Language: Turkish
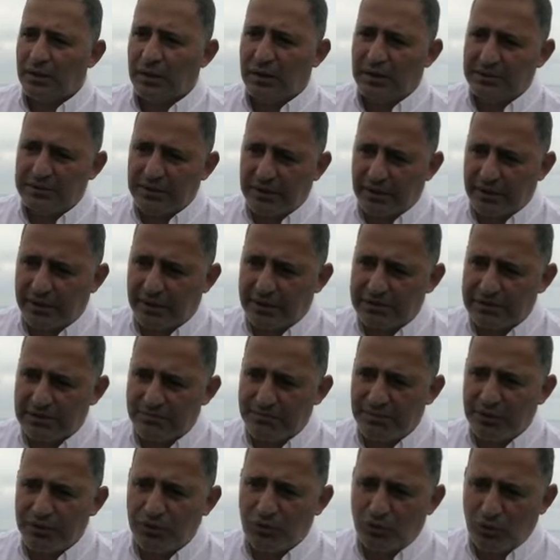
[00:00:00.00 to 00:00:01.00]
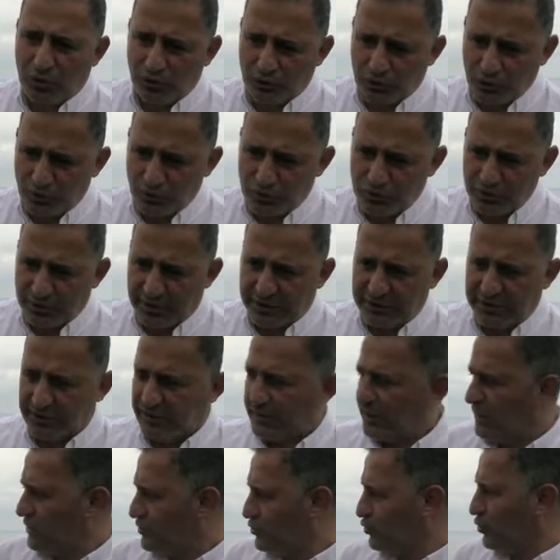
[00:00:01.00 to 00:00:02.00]
ada arası 1400
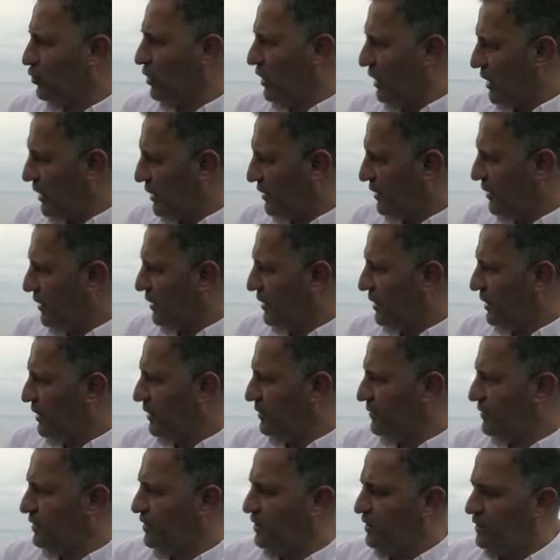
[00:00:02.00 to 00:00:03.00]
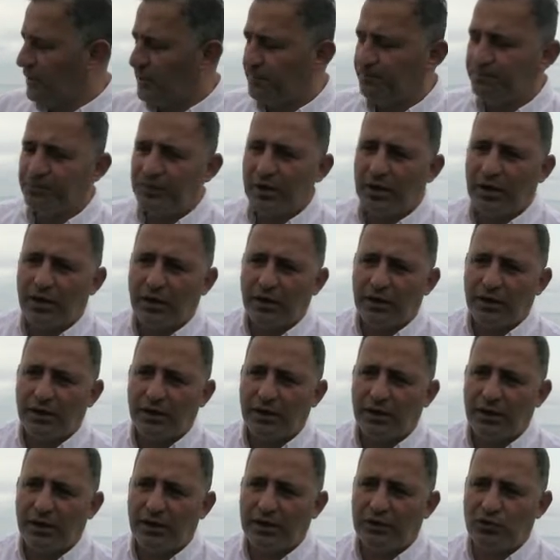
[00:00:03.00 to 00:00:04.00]
metre şu haliyle ki
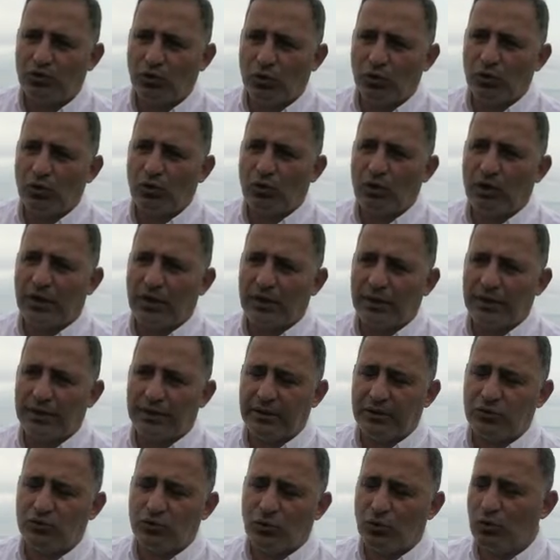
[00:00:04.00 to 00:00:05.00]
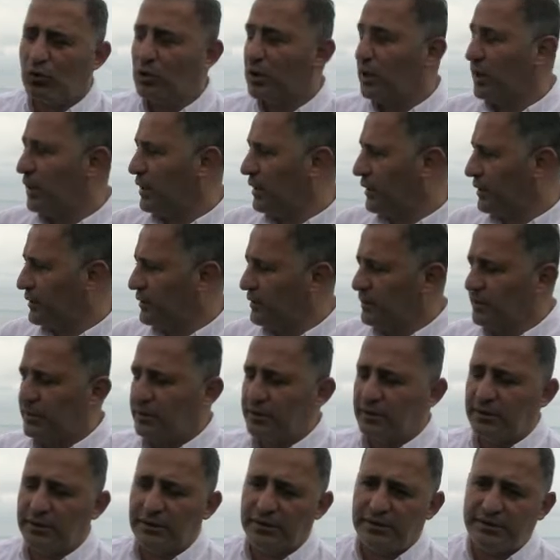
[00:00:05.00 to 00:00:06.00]
e, dolgu, hala, dolgu alanı
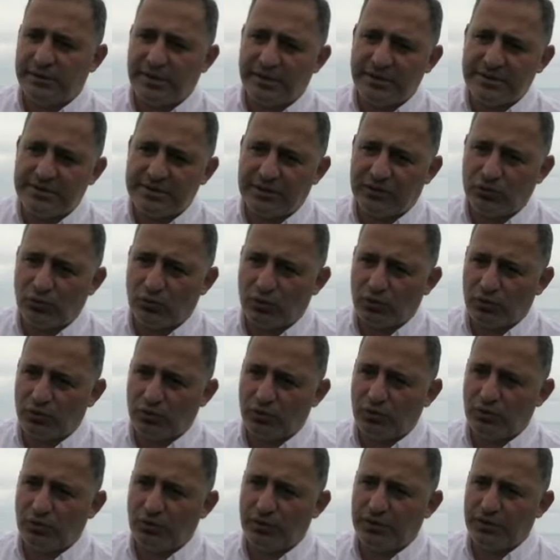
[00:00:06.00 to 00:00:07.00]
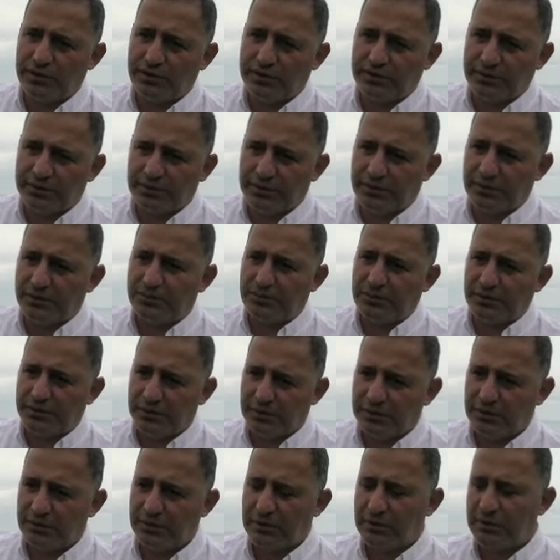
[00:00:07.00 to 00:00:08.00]
e, denize doğru ittirilip
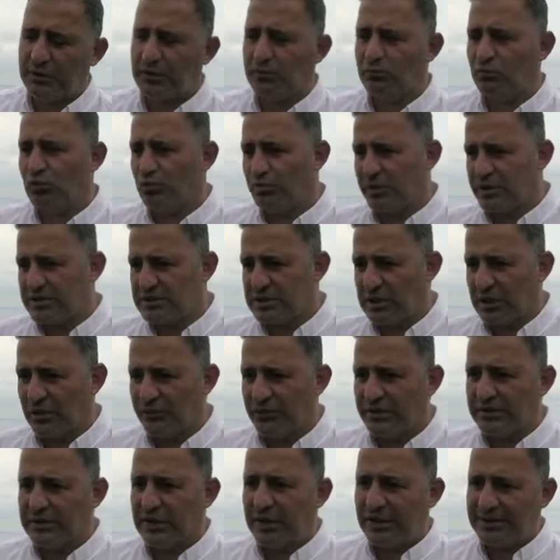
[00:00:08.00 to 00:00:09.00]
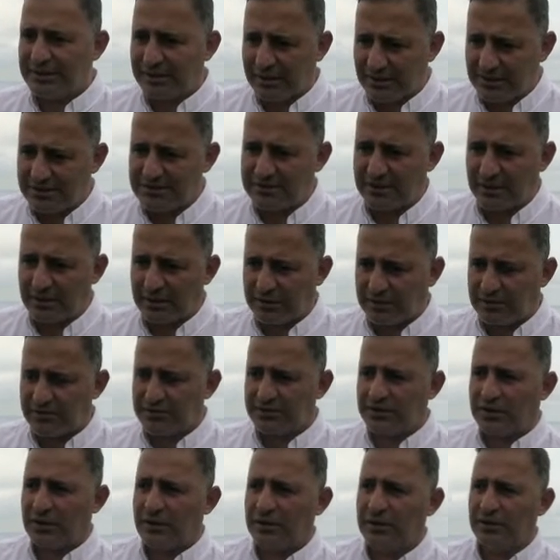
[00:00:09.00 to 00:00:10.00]
e, bu mesafe daha da
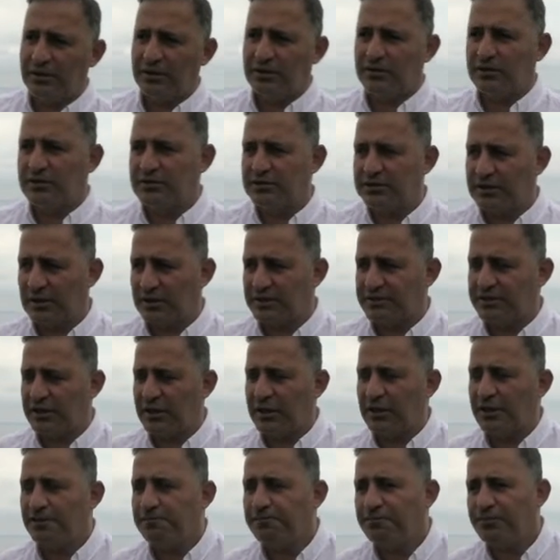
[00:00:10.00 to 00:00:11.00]
kısaltacak, kısalacak